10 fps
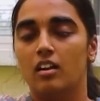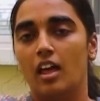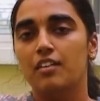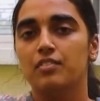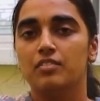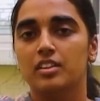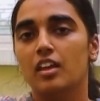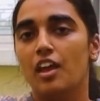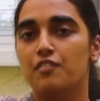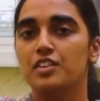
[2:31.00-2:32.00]
லைஃப்பில்
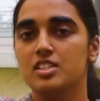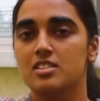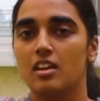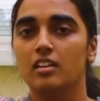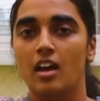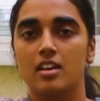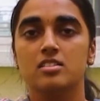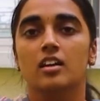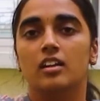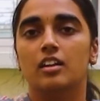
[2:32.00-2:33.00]
வந்து எவ்ரி ஸ்டேட்
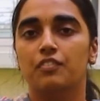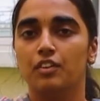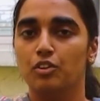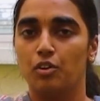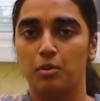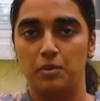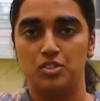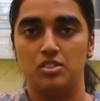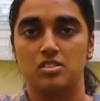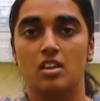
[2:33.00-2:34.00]
ஹேஸ் டிஃப்ரெண்ட்
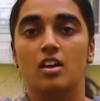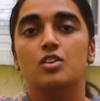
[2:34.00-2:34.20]
ஆக்குபேஷன்ஸ்